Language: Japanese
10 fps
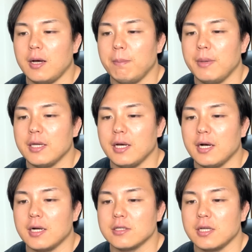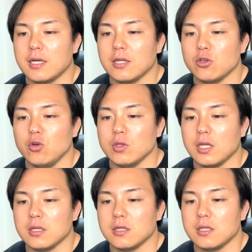半枚上がるだけと
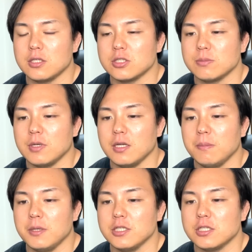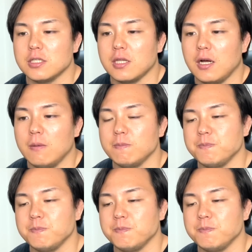なってしまいました